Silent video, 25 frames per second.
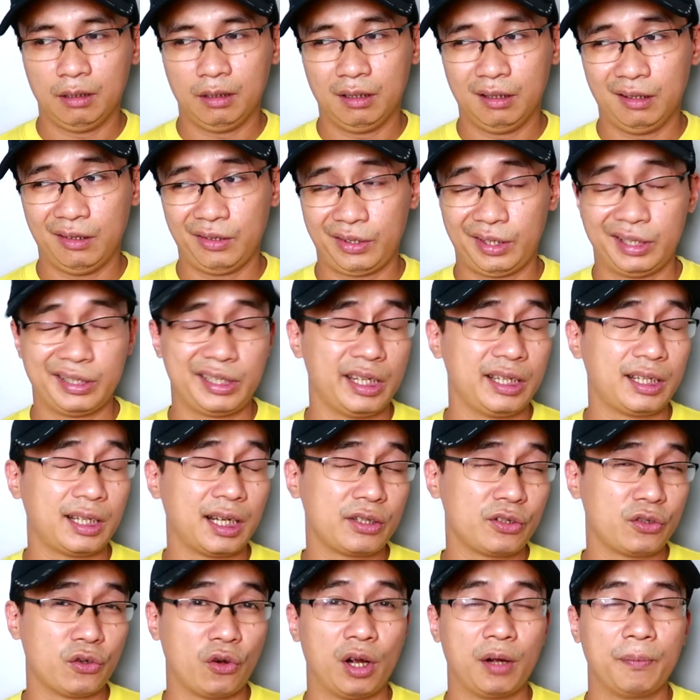hoặc là trên
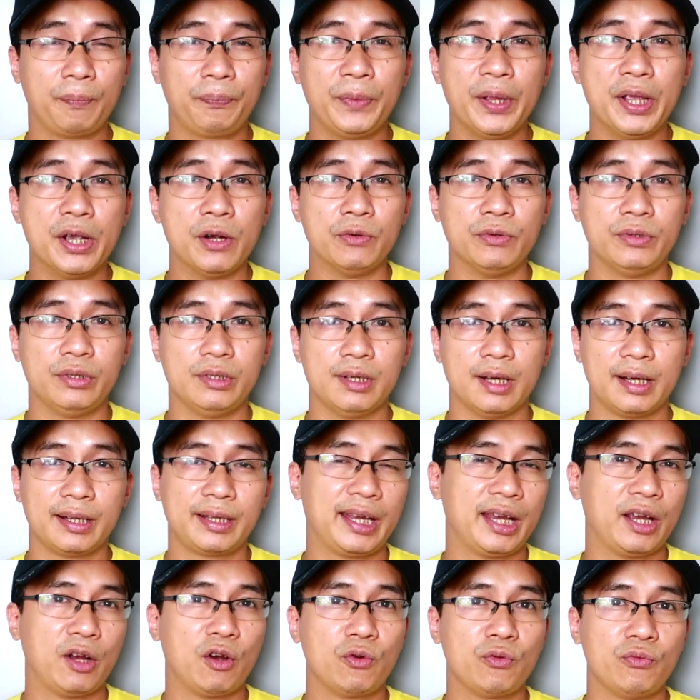các nhóm đều dựa
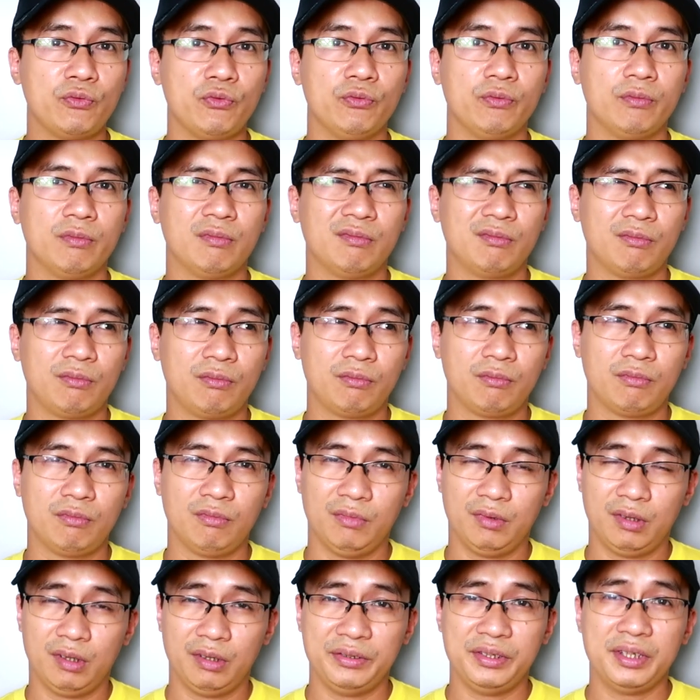theo
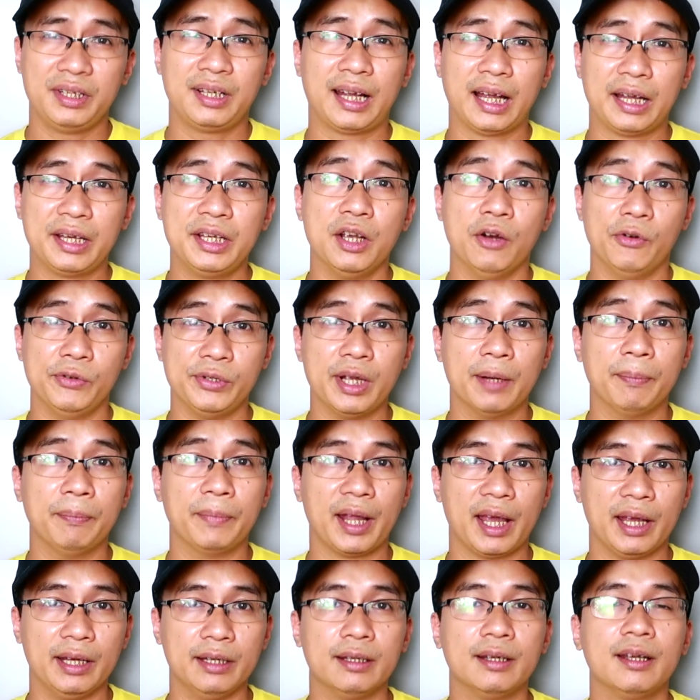vào những cái hiểu
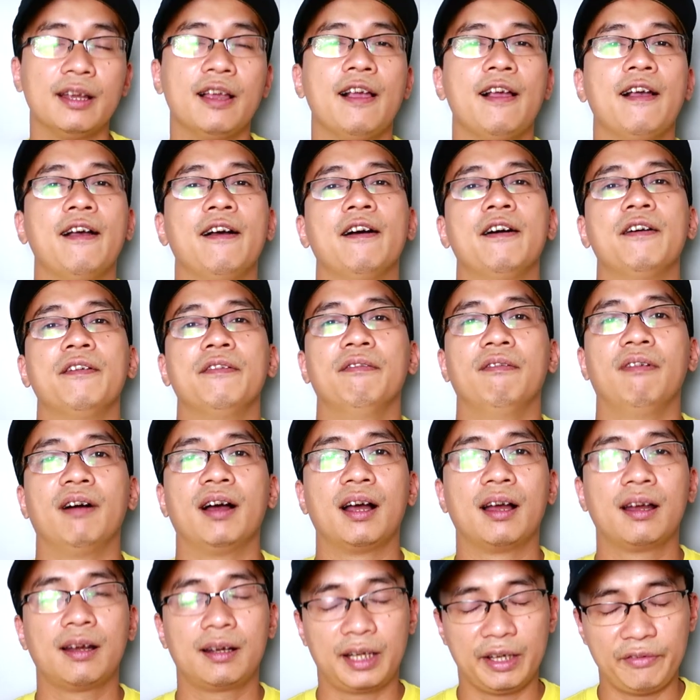nhầm này
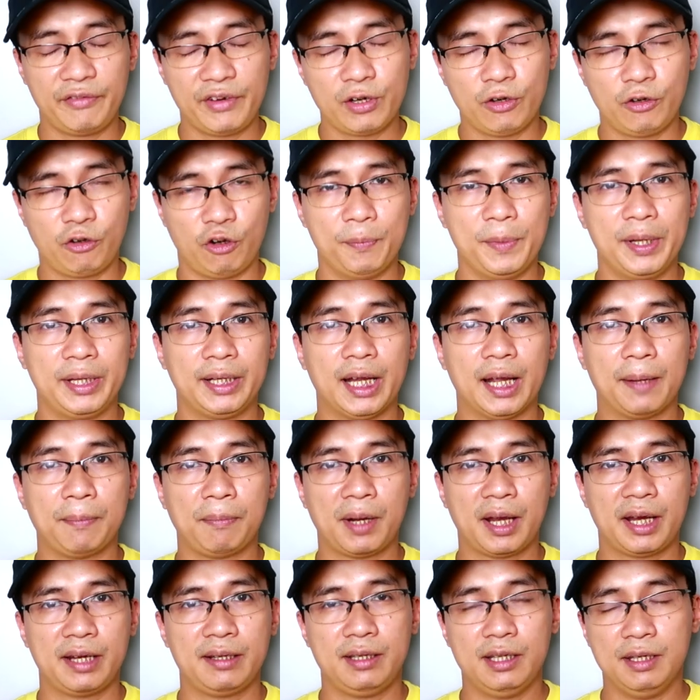và cái video của mình ngày
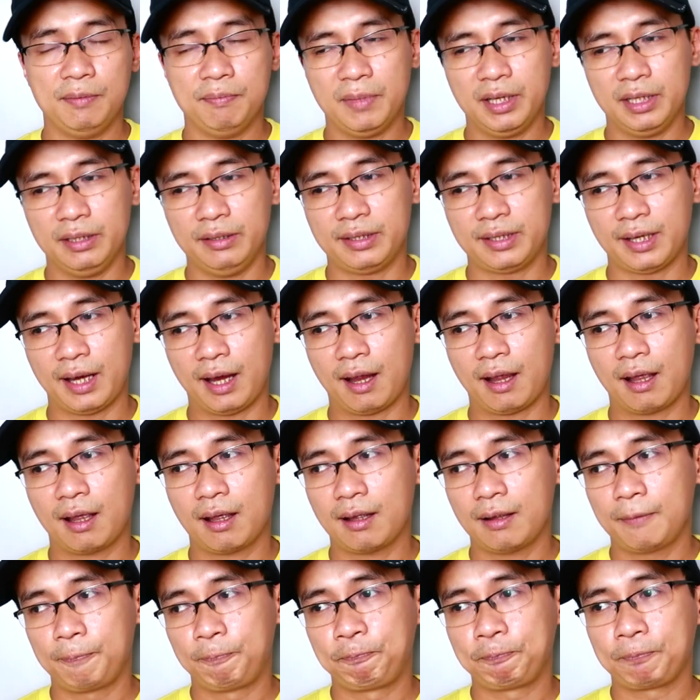hôm nay thì mình
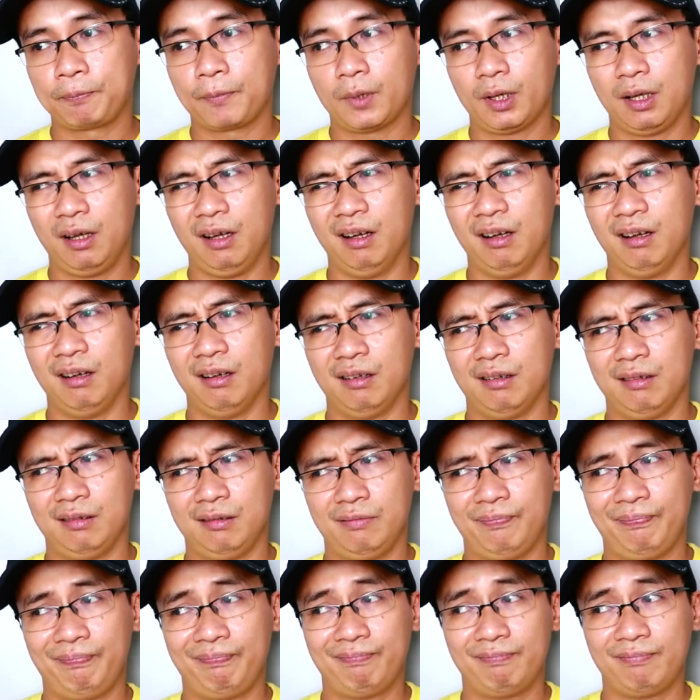sẽ uh,
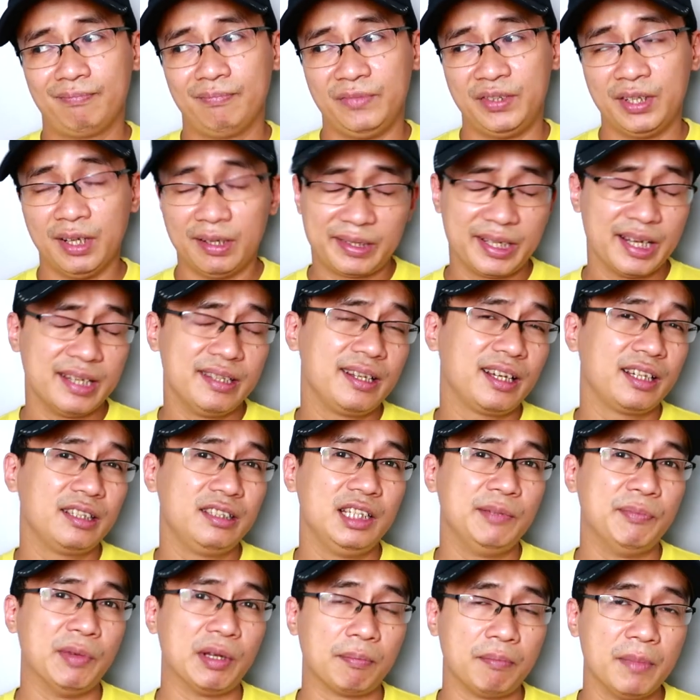dựa trên những
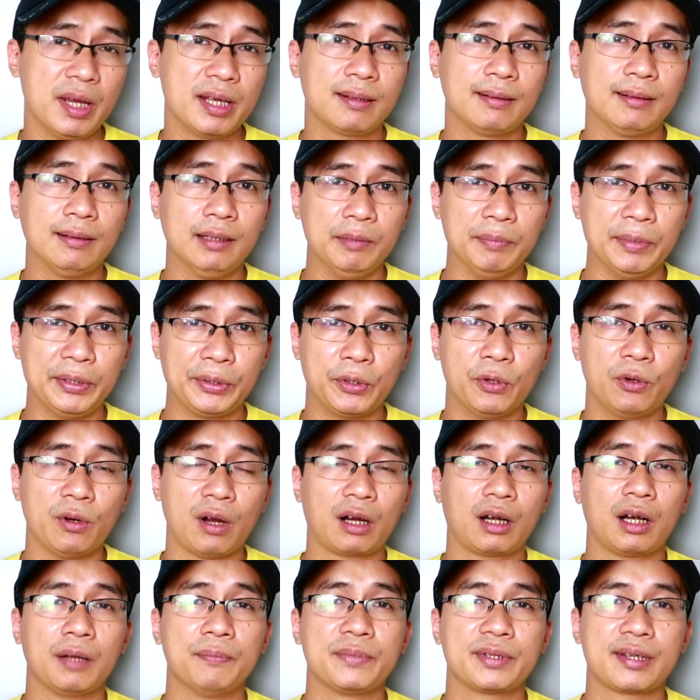cái gì mình biết thì mình cố
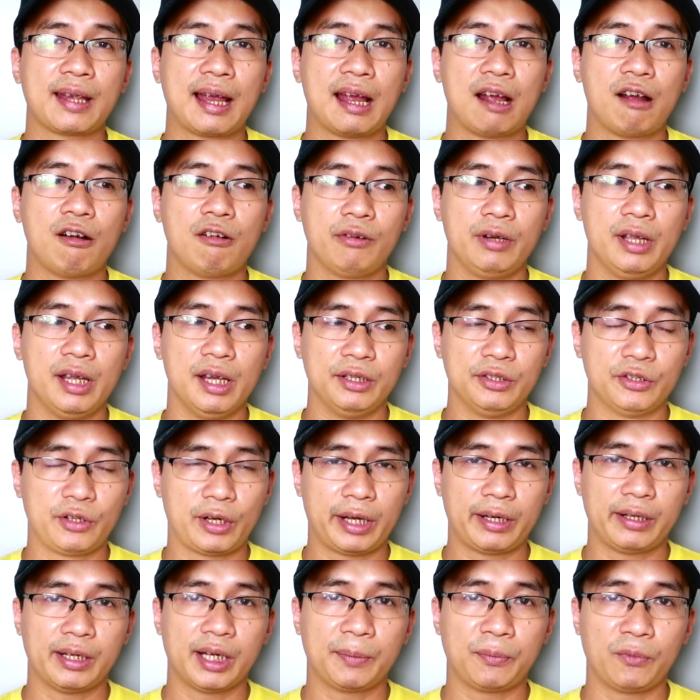gắng làm sao để
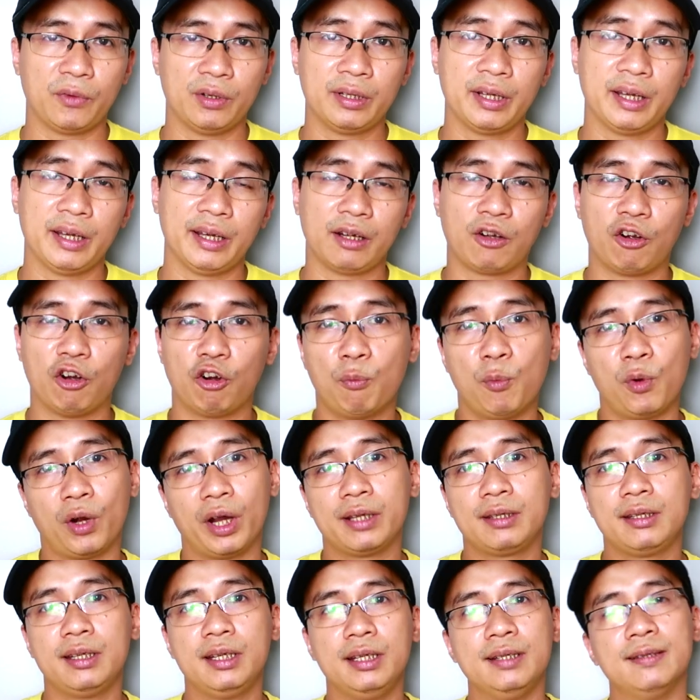cho các anh em có thể có một
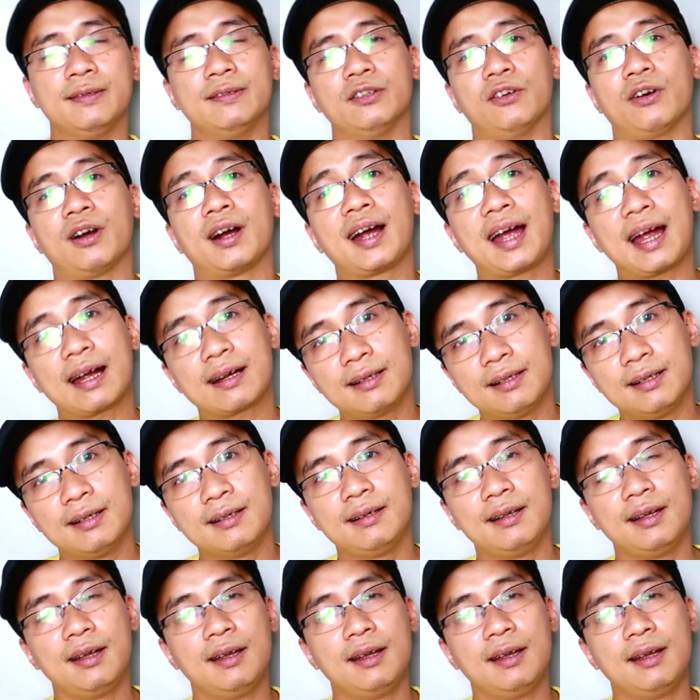cái nhìn nó khác hơn